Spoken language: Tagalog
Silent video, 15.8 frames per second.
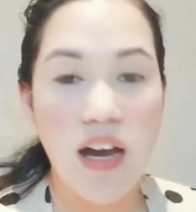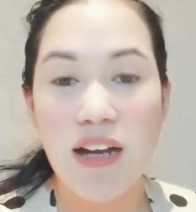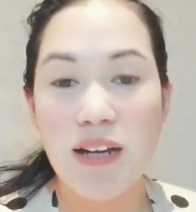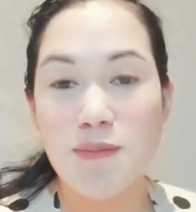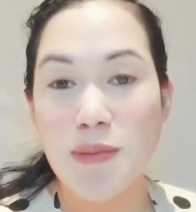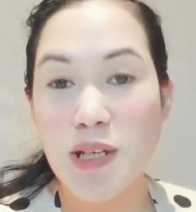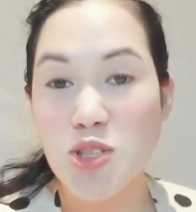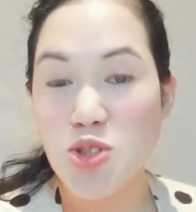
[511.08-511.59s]

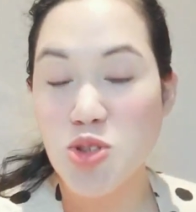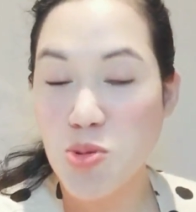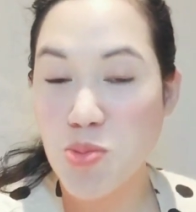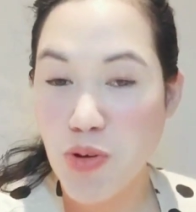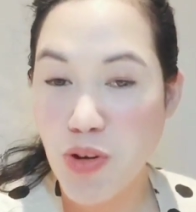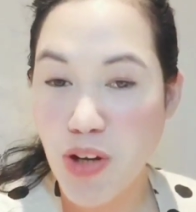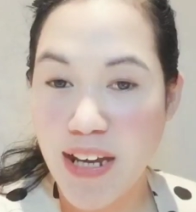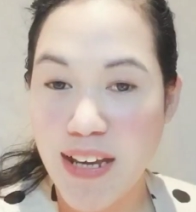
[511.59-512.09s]
Ang
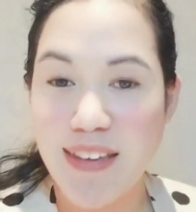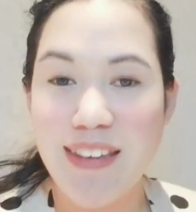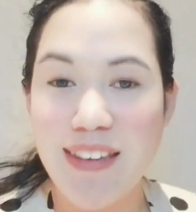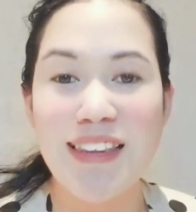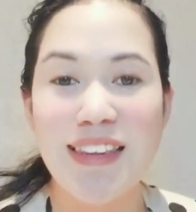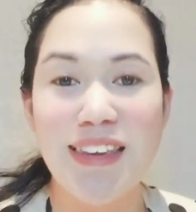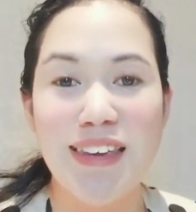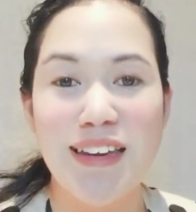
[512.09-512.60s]
pagsubok ay
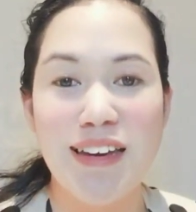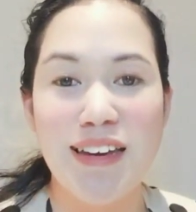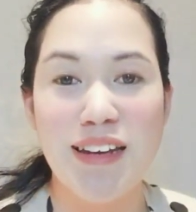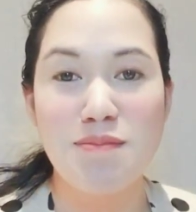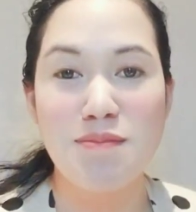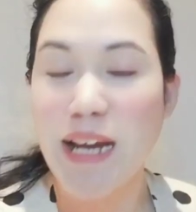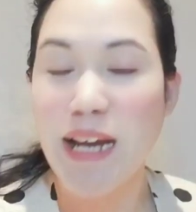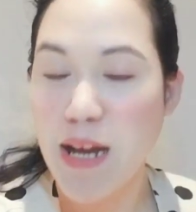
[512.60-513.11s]
hindi
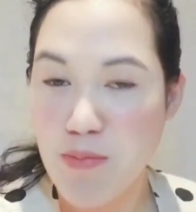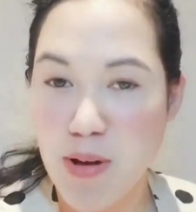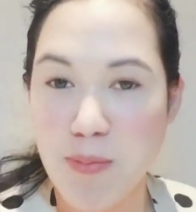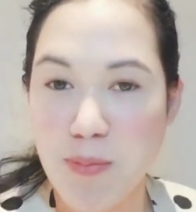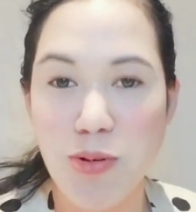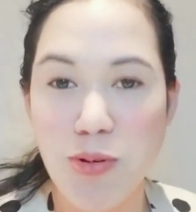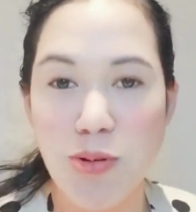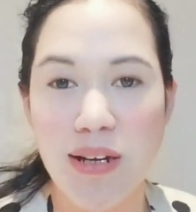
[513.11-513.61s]
yan
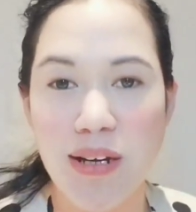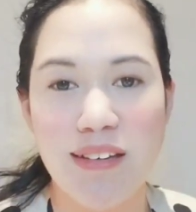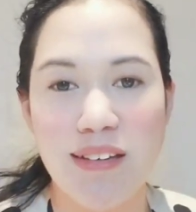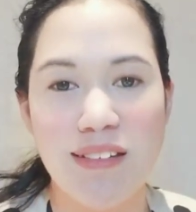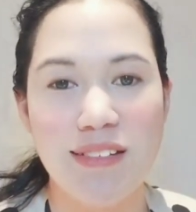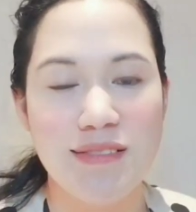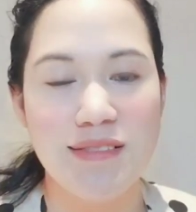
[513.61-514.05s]
panghabang buhay.